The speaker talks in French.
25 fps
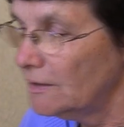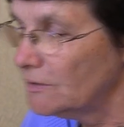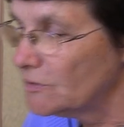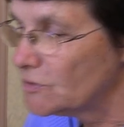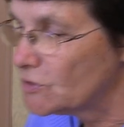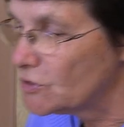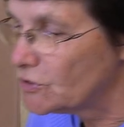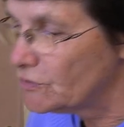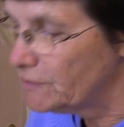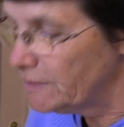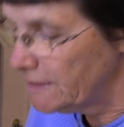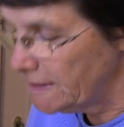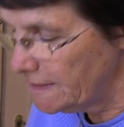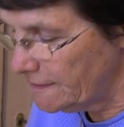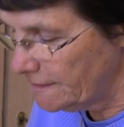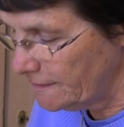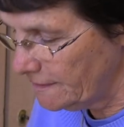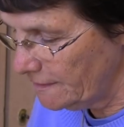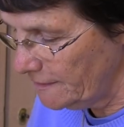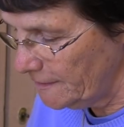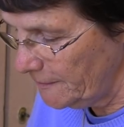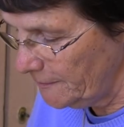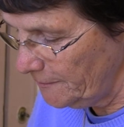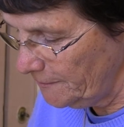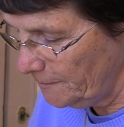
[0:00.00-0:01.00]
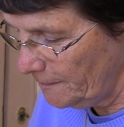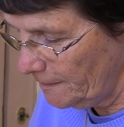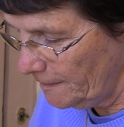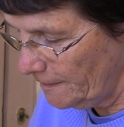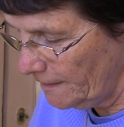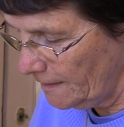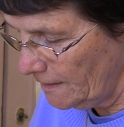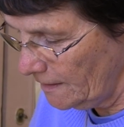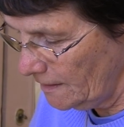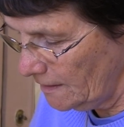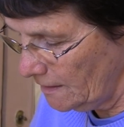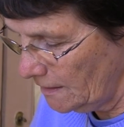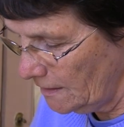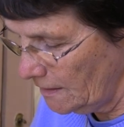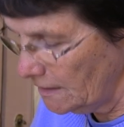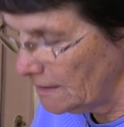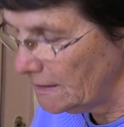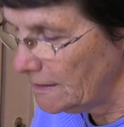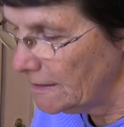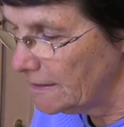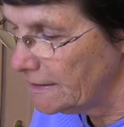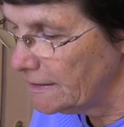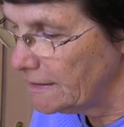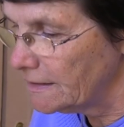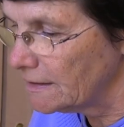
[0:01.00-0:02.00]
Ensuite,
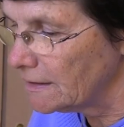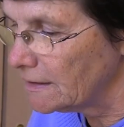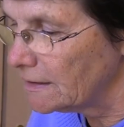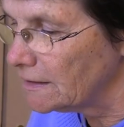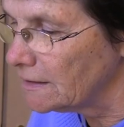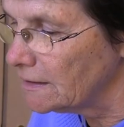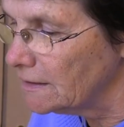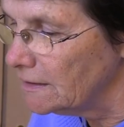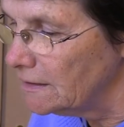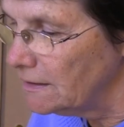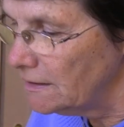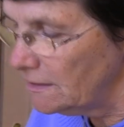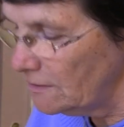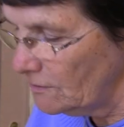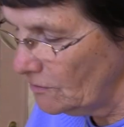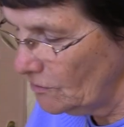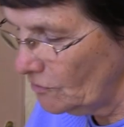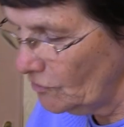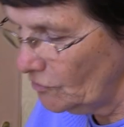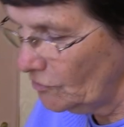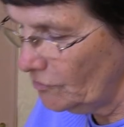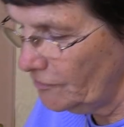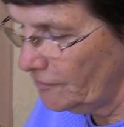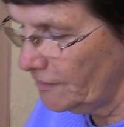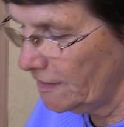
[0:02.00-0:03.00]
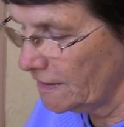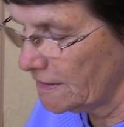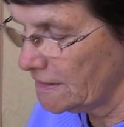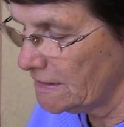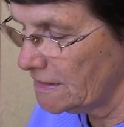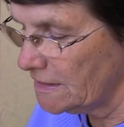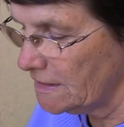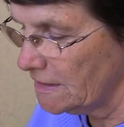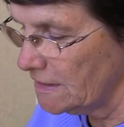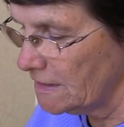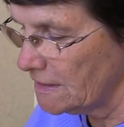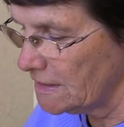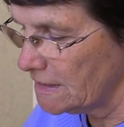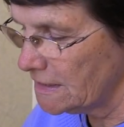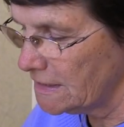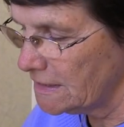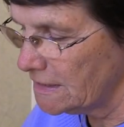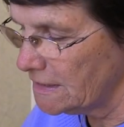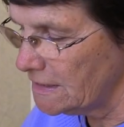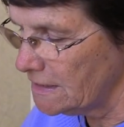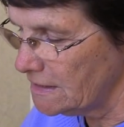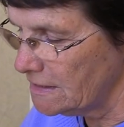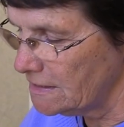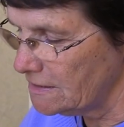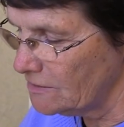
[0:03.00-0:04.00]
il est écrit au verset
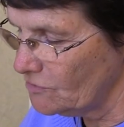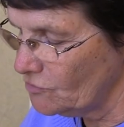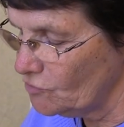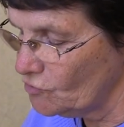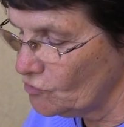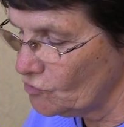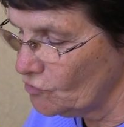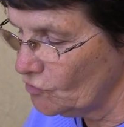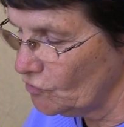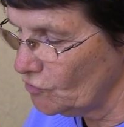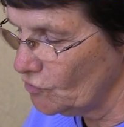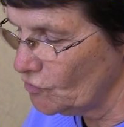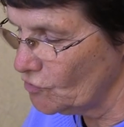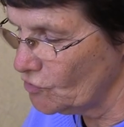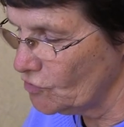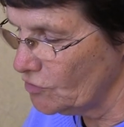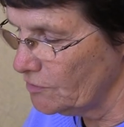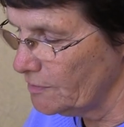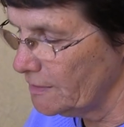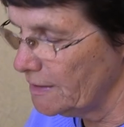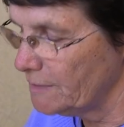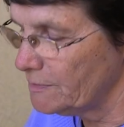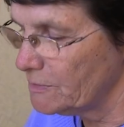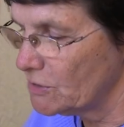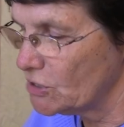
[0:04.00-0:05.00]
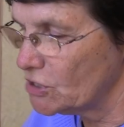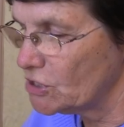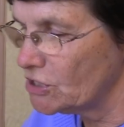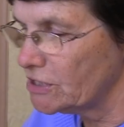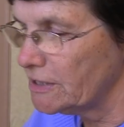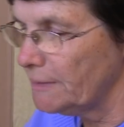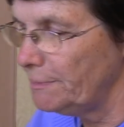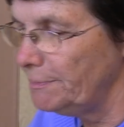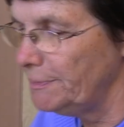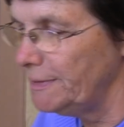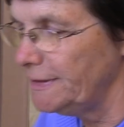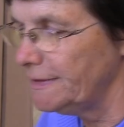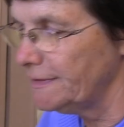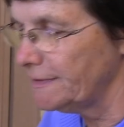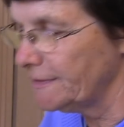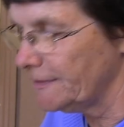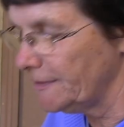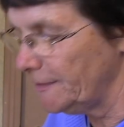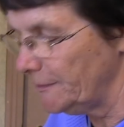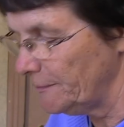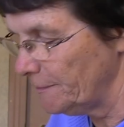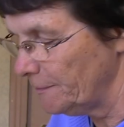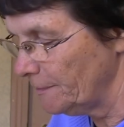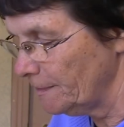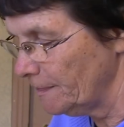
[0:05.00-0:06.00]
6, toujours de ce même
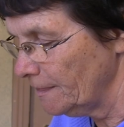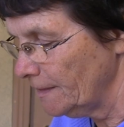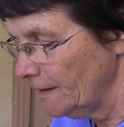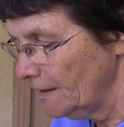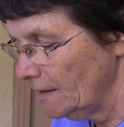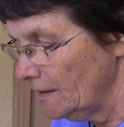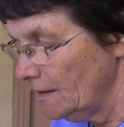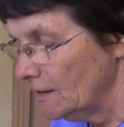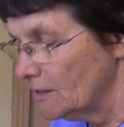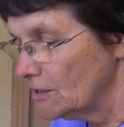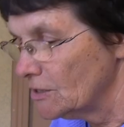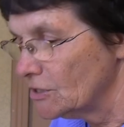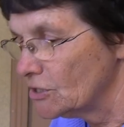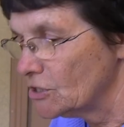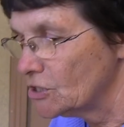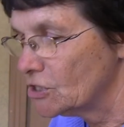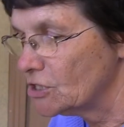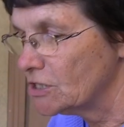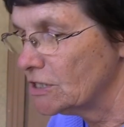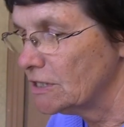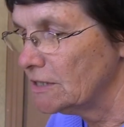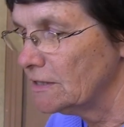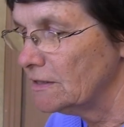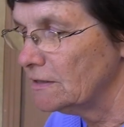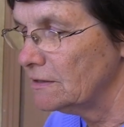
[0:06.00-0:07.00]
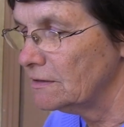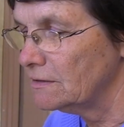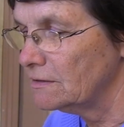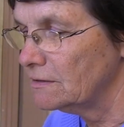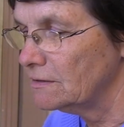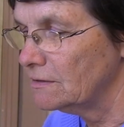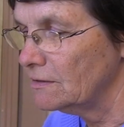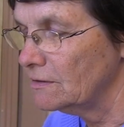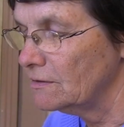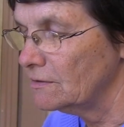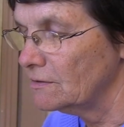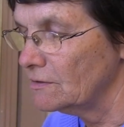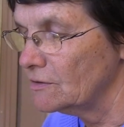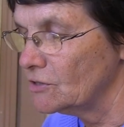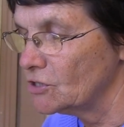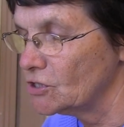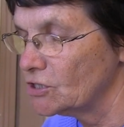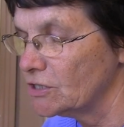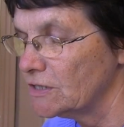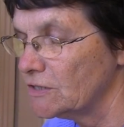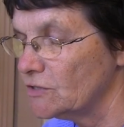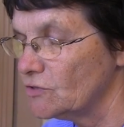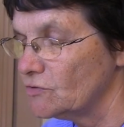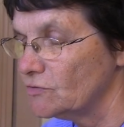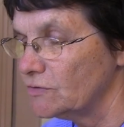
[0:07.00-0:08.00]
chapitre, euh,
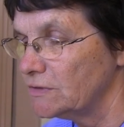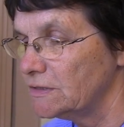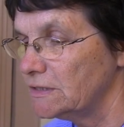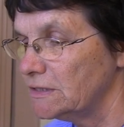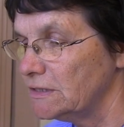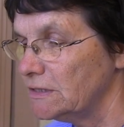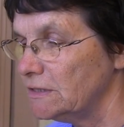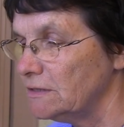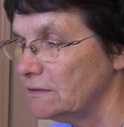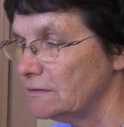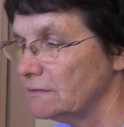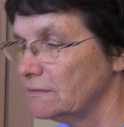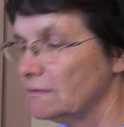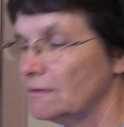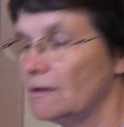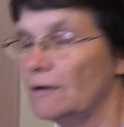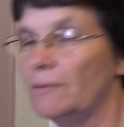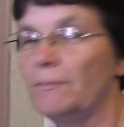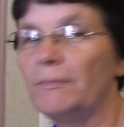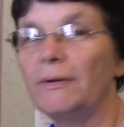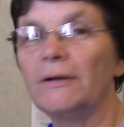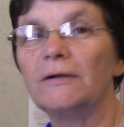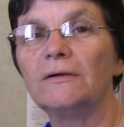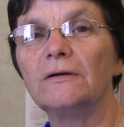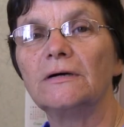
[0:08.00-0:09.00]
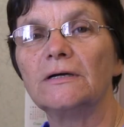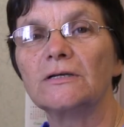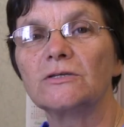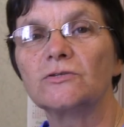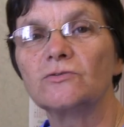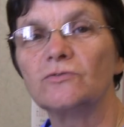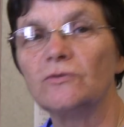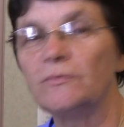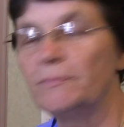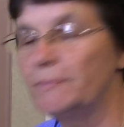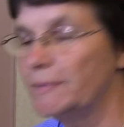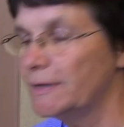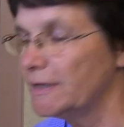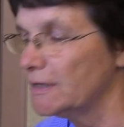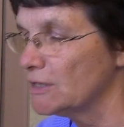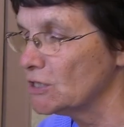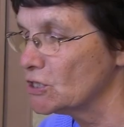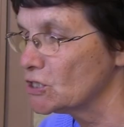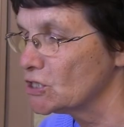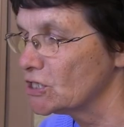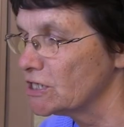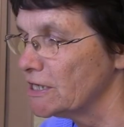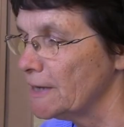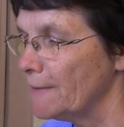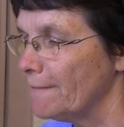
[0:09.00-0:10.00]
Jésus dit, en parlant à son Père,
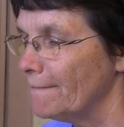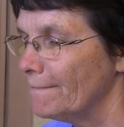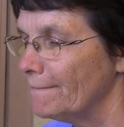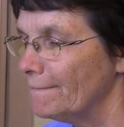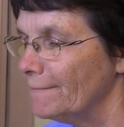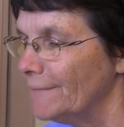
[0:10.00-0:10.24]
j'ai